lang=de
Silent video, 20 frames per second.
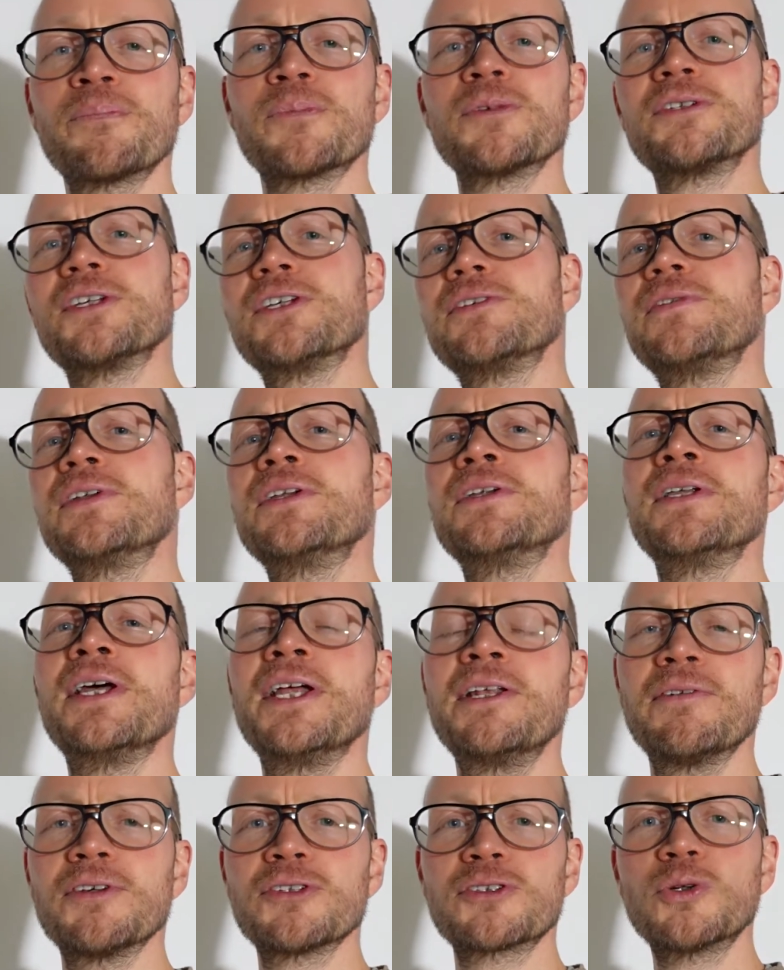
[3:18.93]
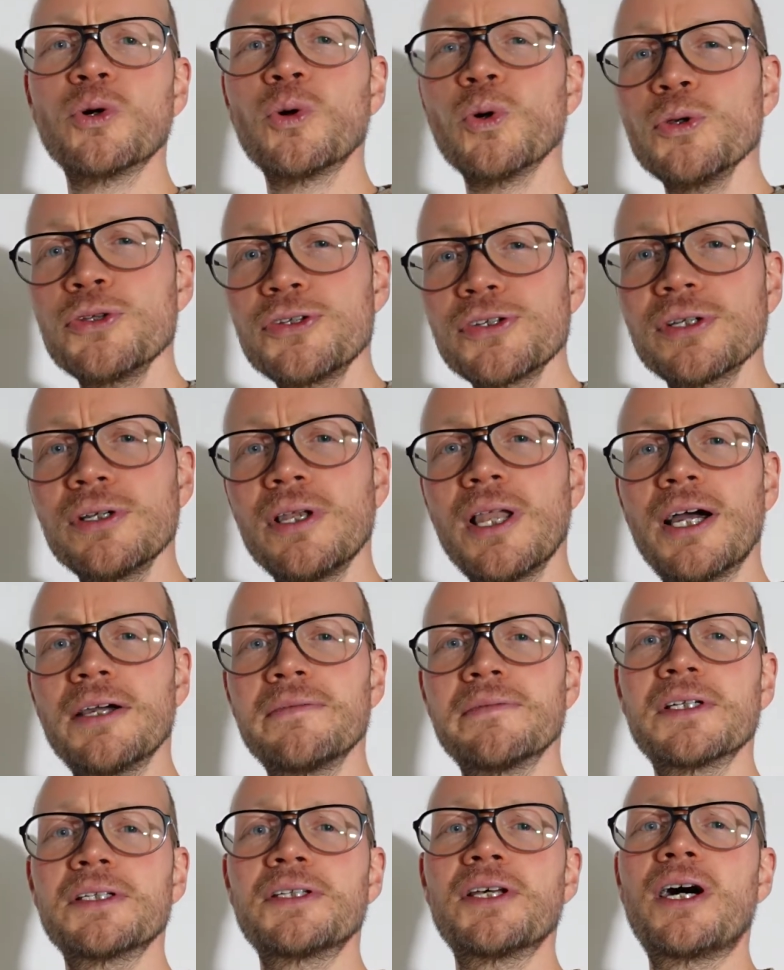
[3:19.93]
Das heißt, wenn ihr eine etwas größere
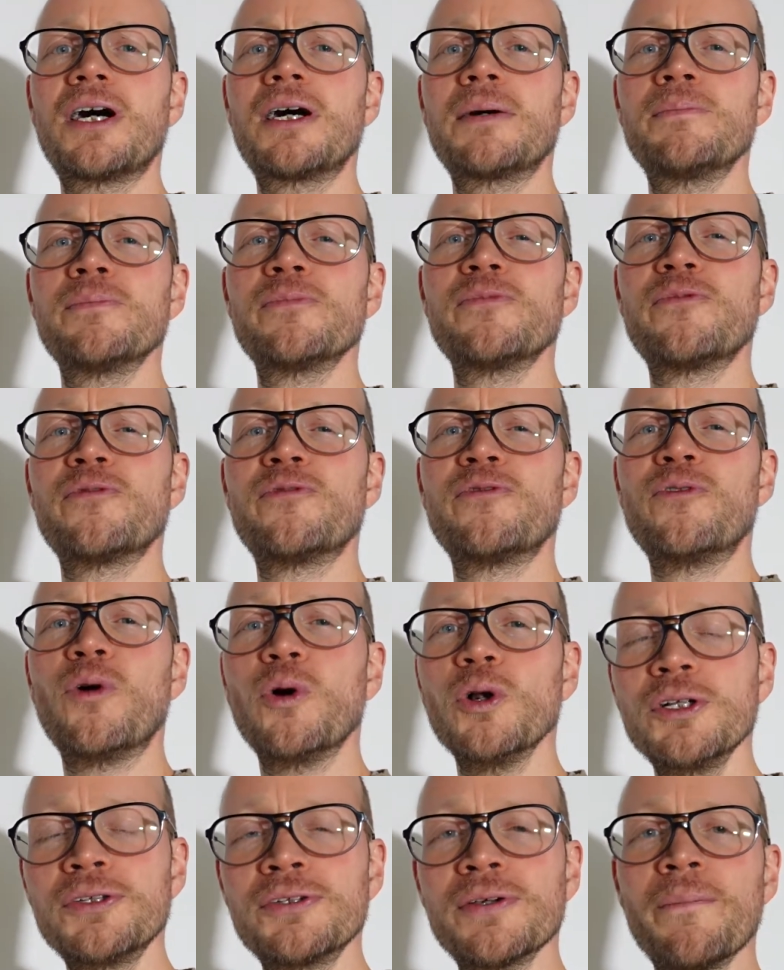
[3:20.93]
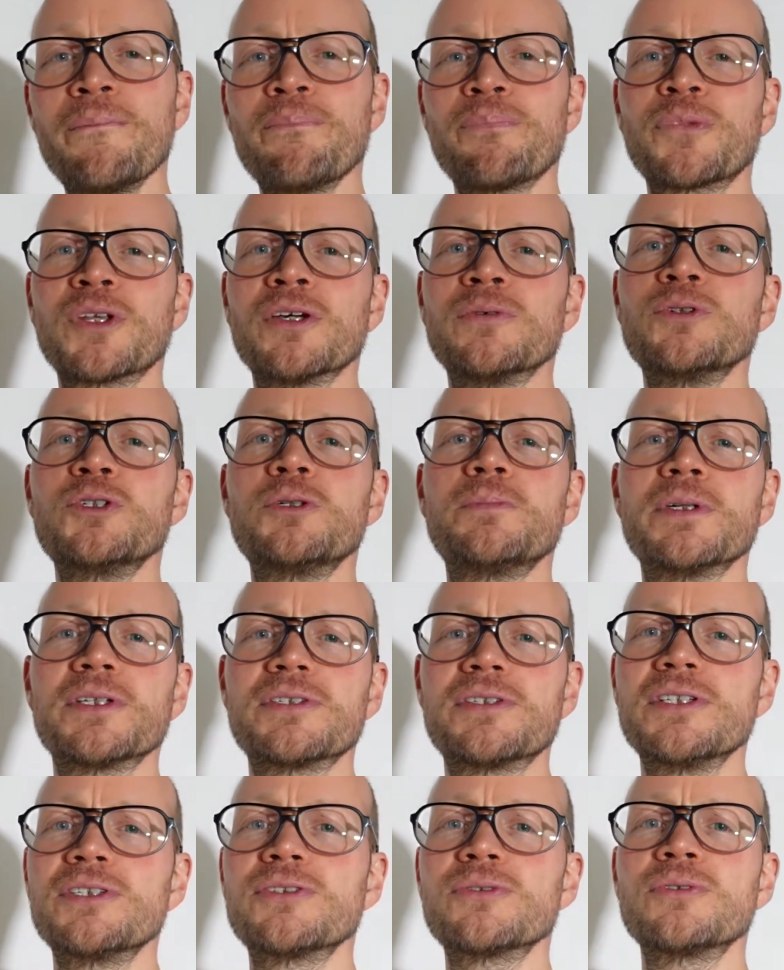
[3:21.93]
Leinwand haben wollt, dann würde ich per
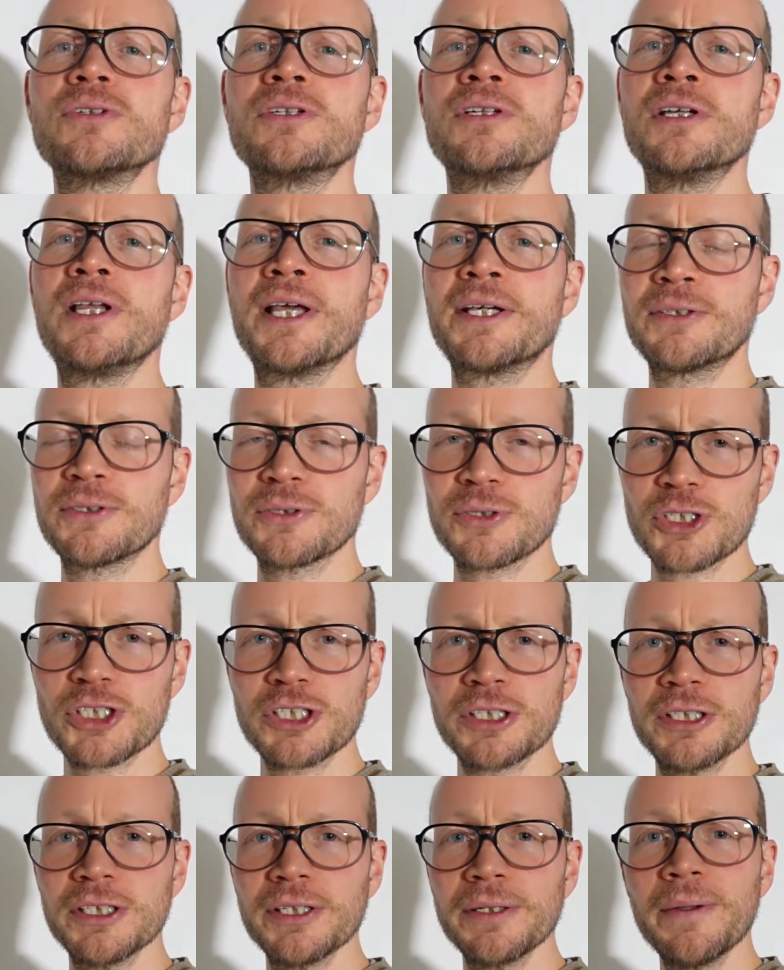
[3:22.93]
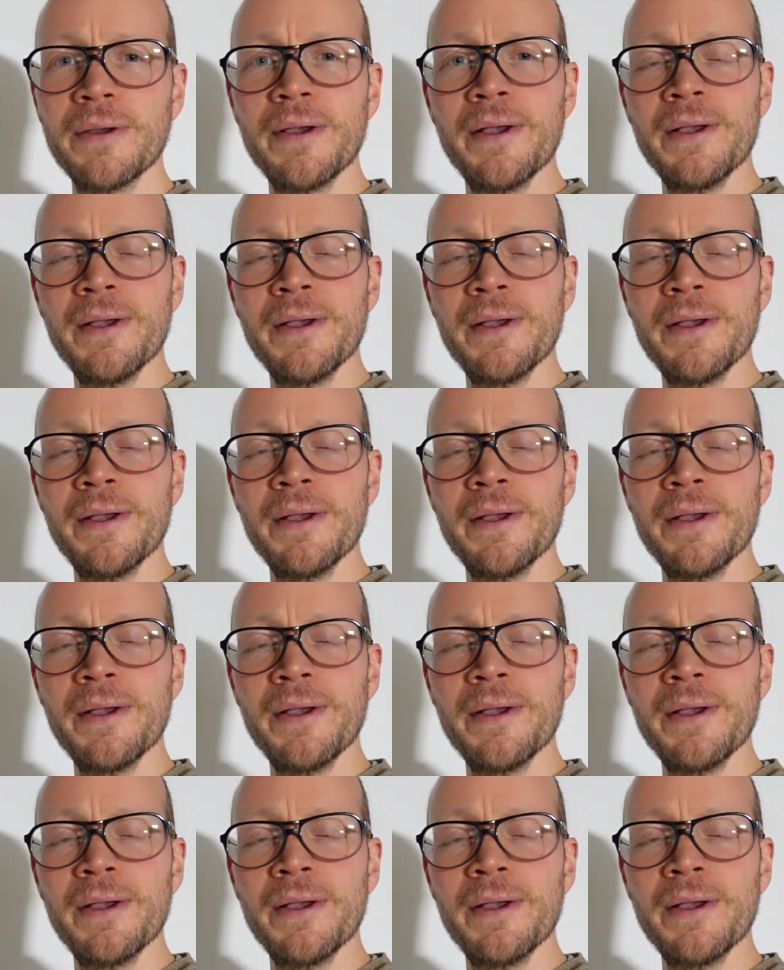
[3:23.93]
se zu den elektrischen gehen.